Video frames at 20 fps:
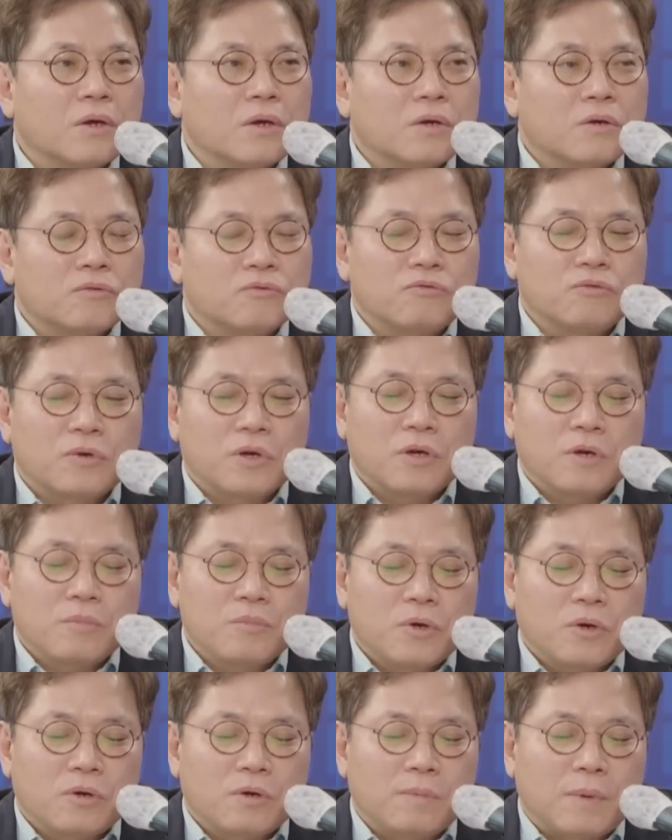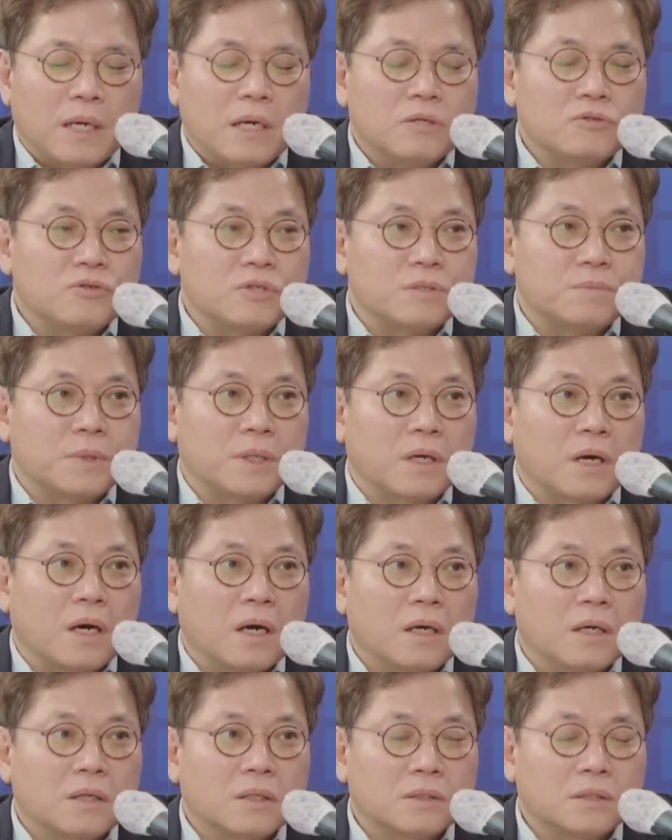국회 협력을 바랄 수 있습니까?
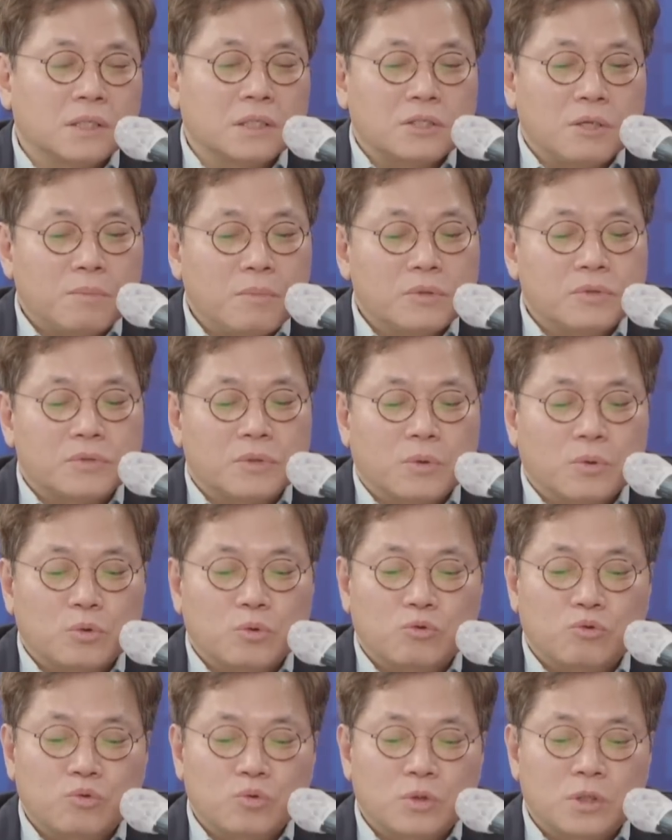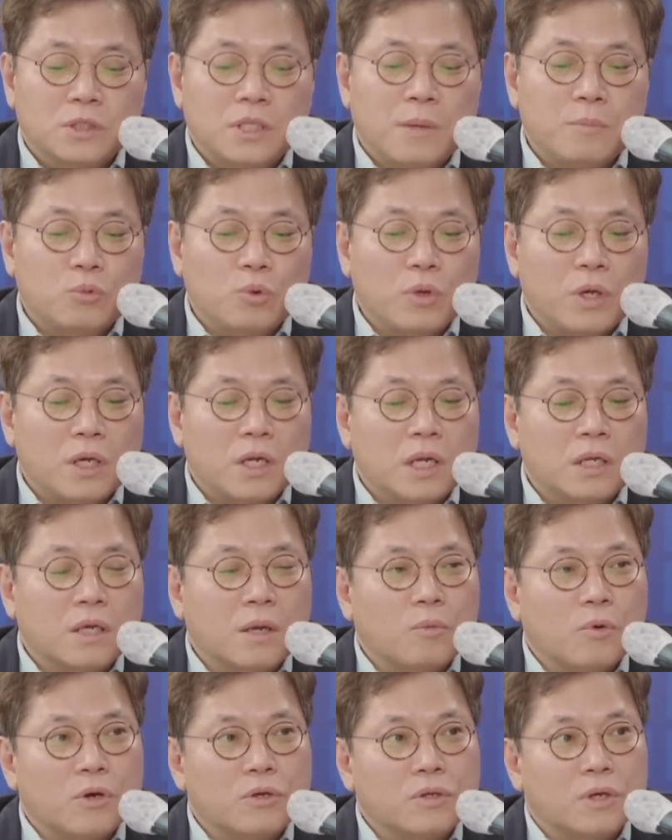아하. 그게 첫 번째고 또 그다음 또 얘기를 한 게
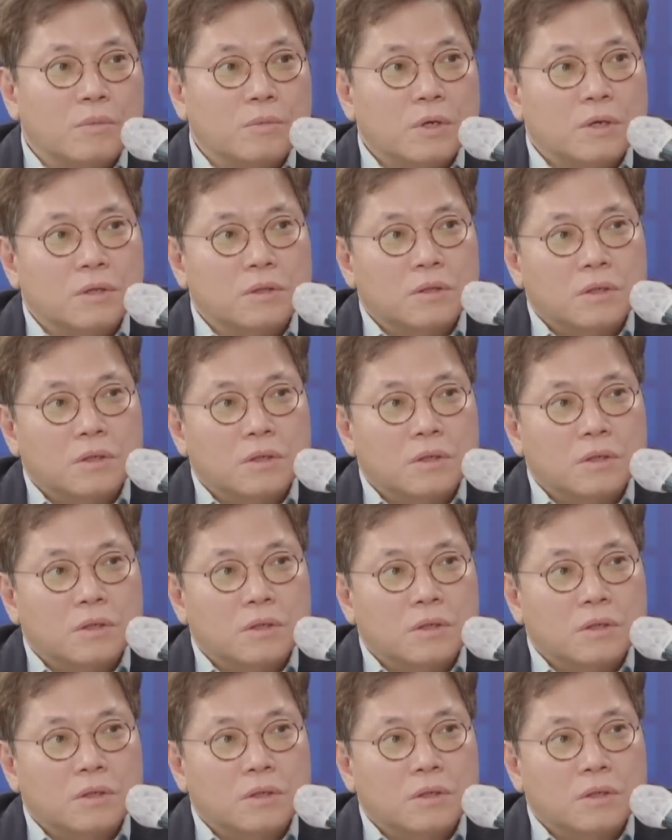뭐였냐면